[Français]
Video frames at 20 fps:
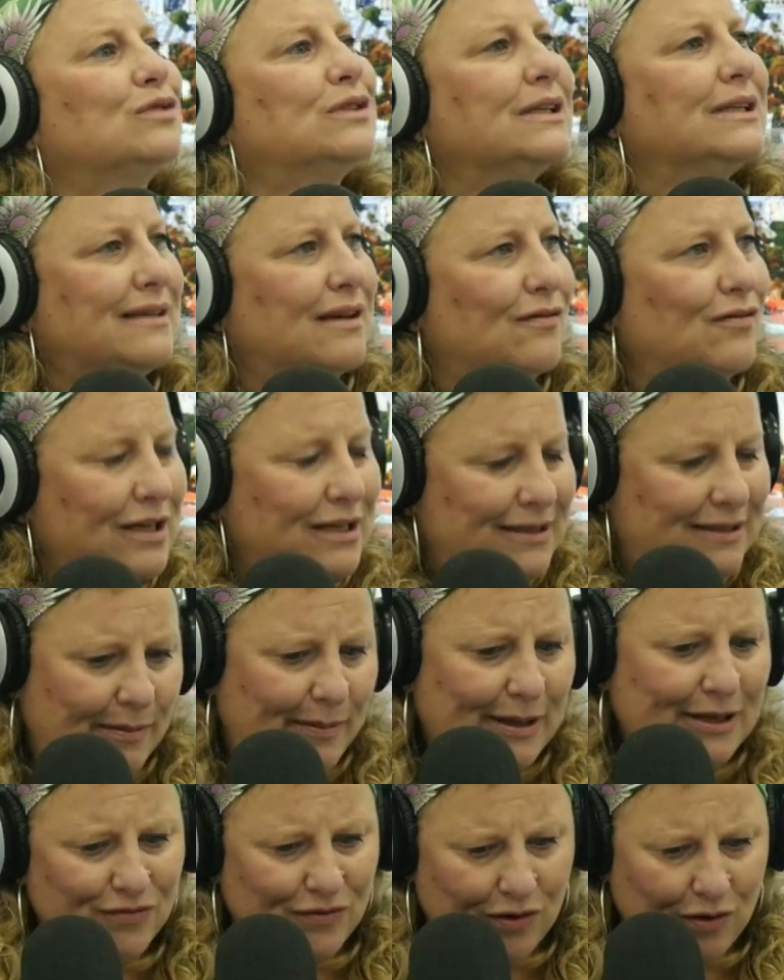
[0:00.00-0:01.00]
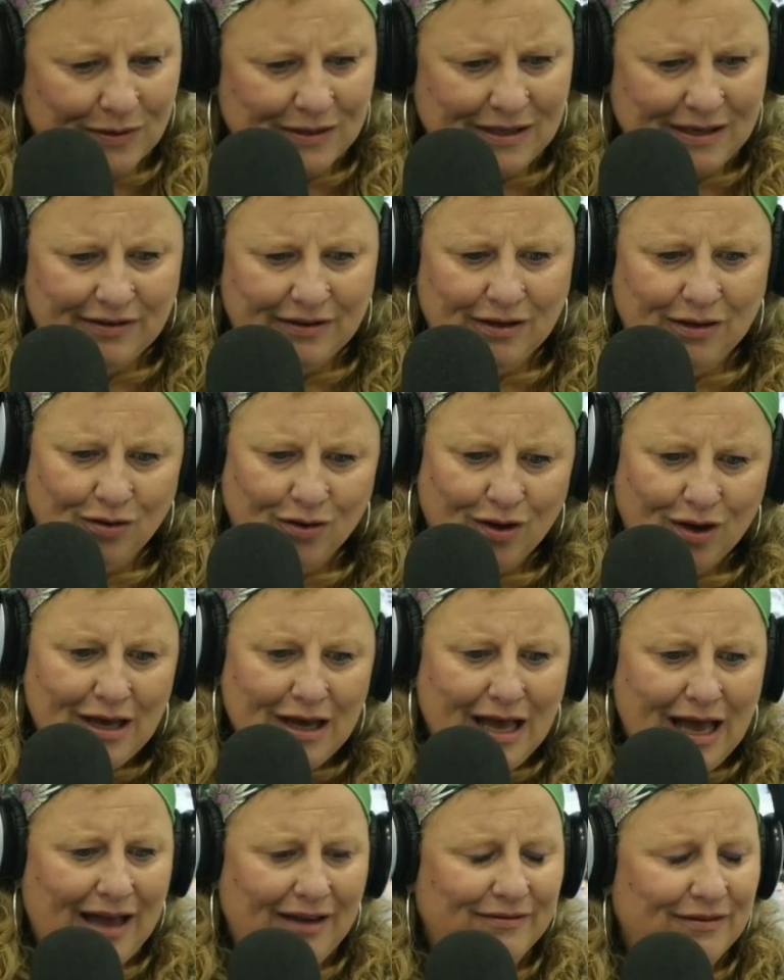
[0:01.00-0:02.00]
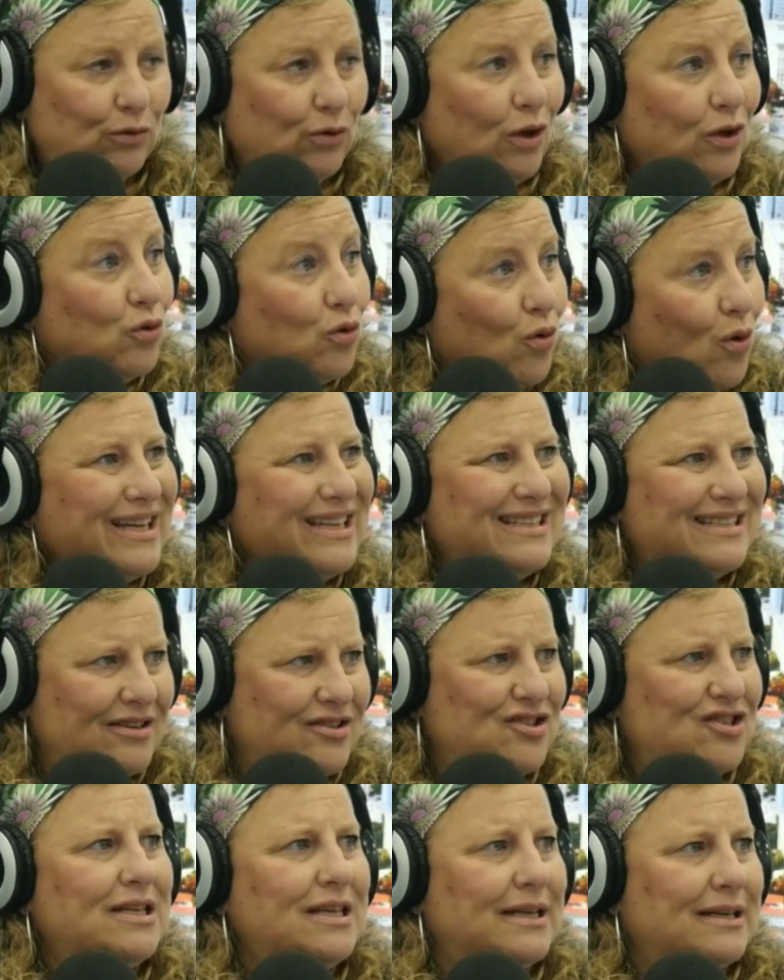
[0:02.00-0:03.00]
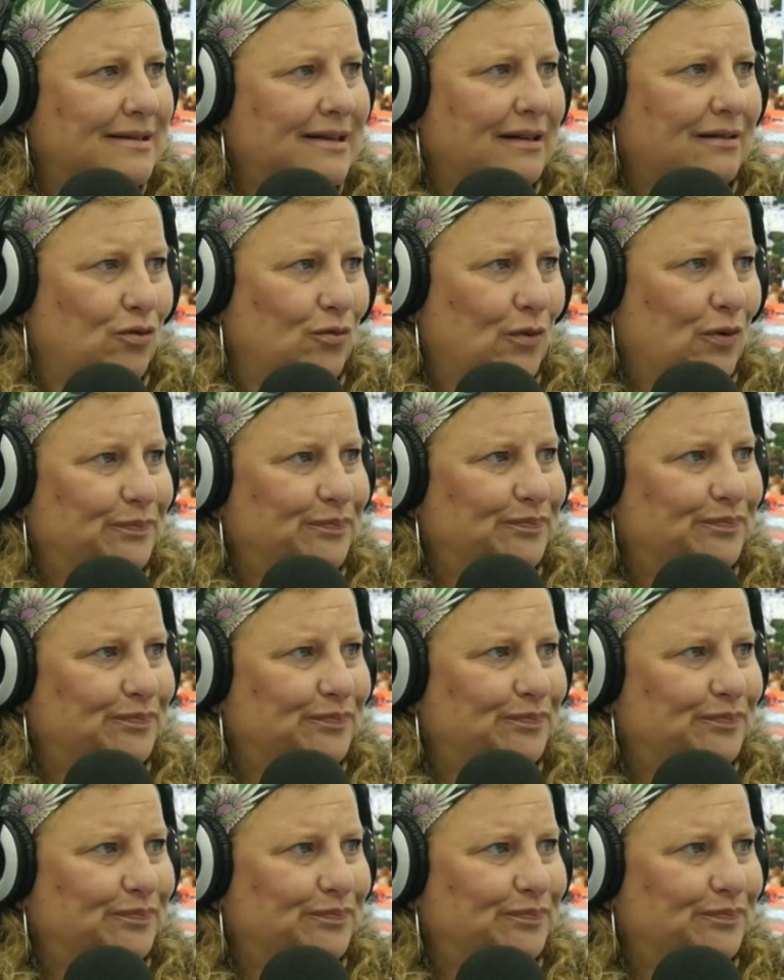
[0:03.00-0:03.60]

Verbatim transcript: On voudrait savoir, Elisabeth, je commence avec, euh, avec toi, de quoi il s'agit exactement.